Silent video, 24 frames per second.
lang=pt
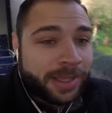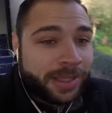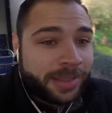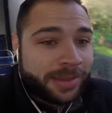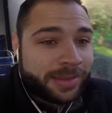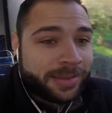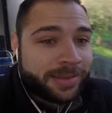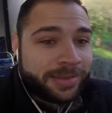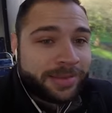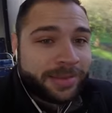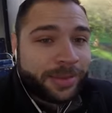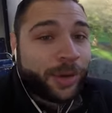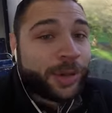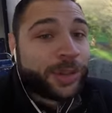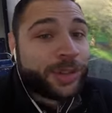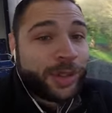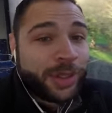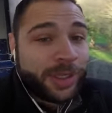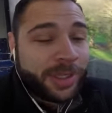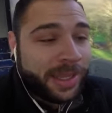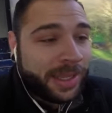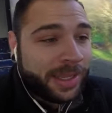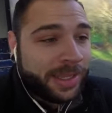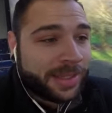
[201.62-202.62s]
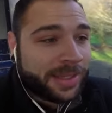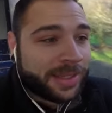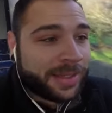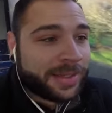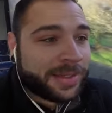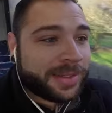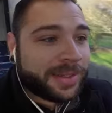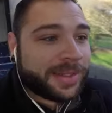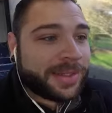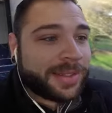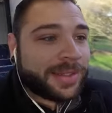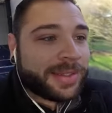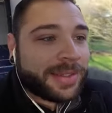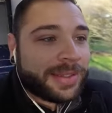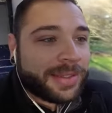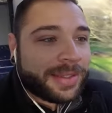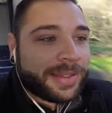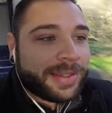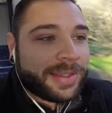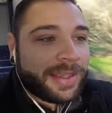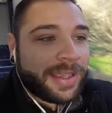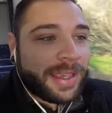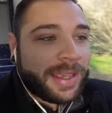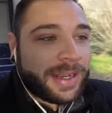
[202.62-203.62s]
dei 2,80
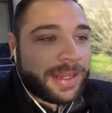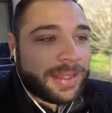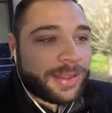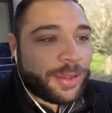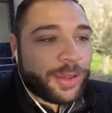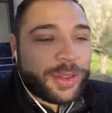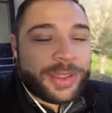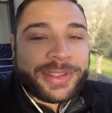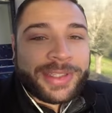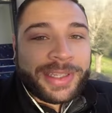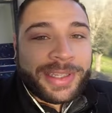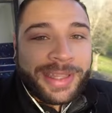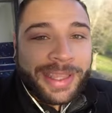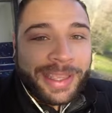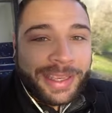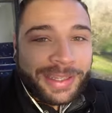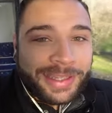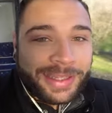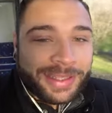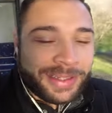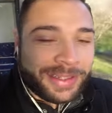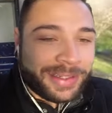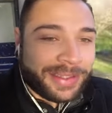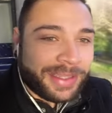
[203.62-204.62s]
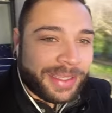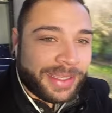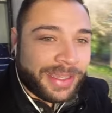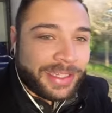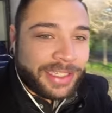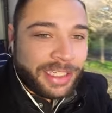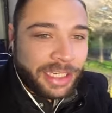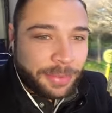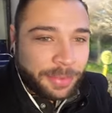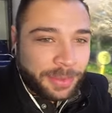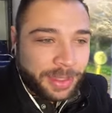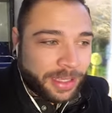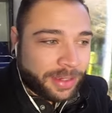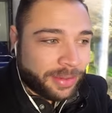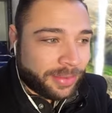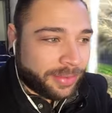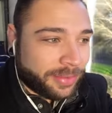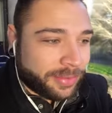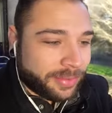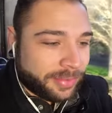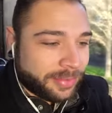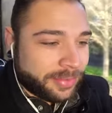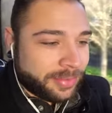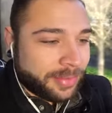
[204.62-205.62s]
e era 2,70 e ele tinha que me dar
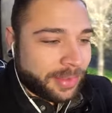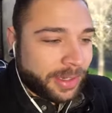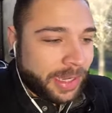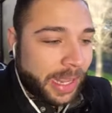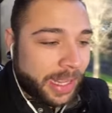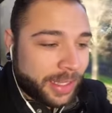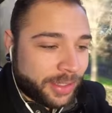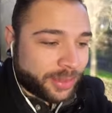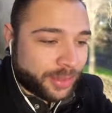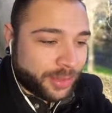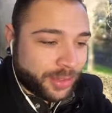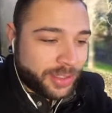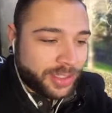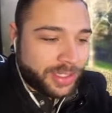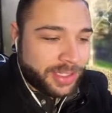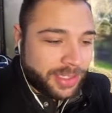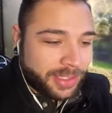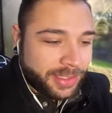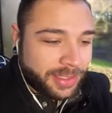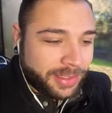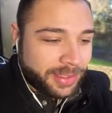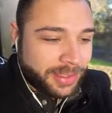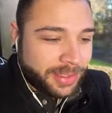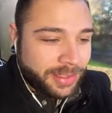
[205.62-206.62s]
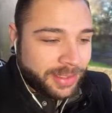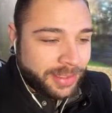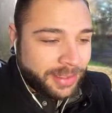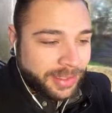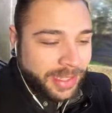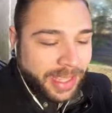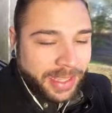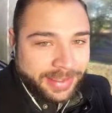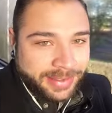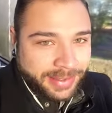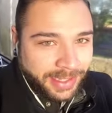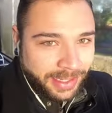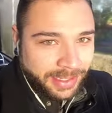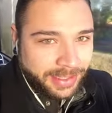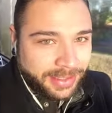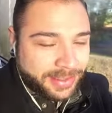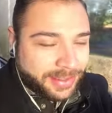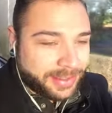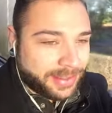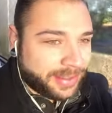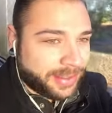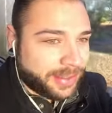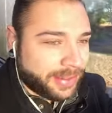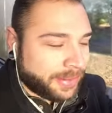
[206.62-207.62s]
um crédito de 10
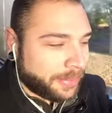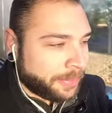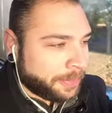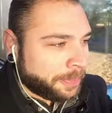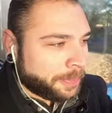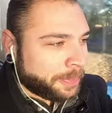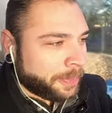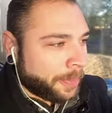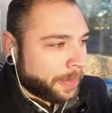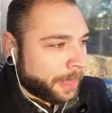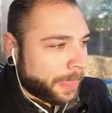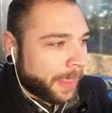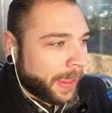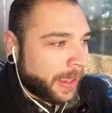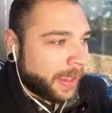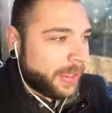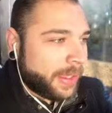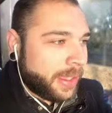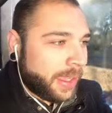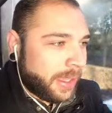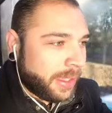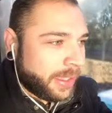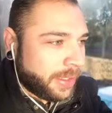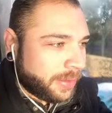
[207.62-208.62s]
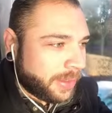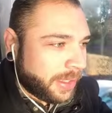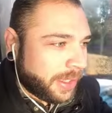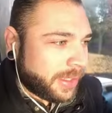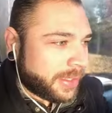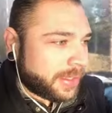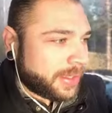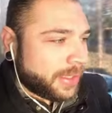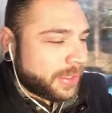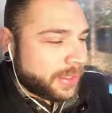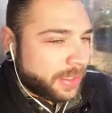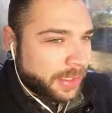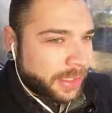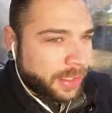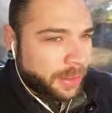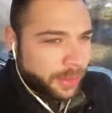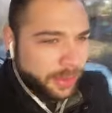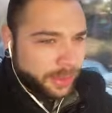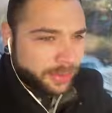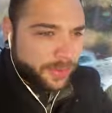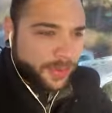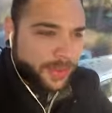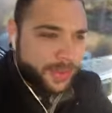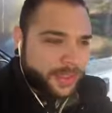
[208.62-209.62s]
cents. E aí, interessante é que
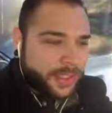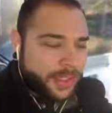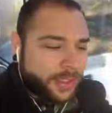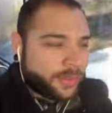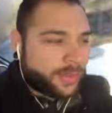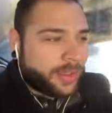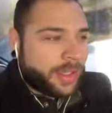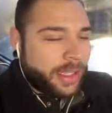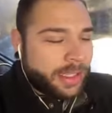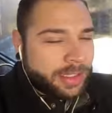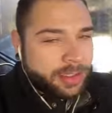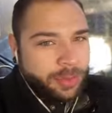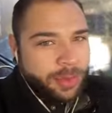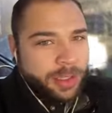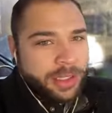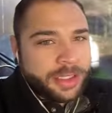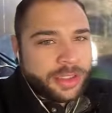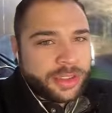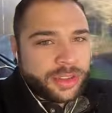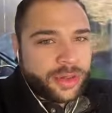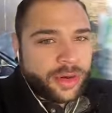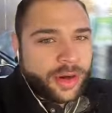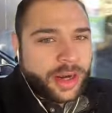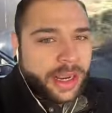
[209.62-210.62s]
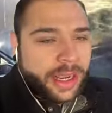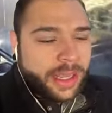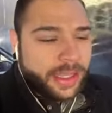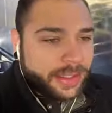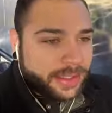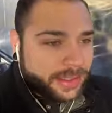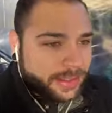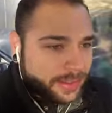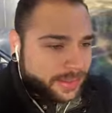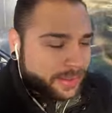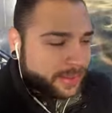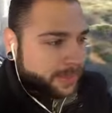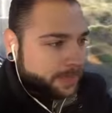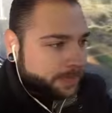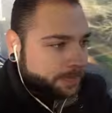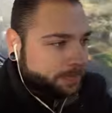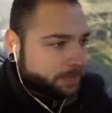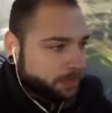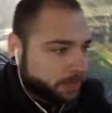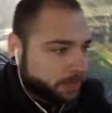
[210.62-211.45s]
quando você não tem as moedas trocadas,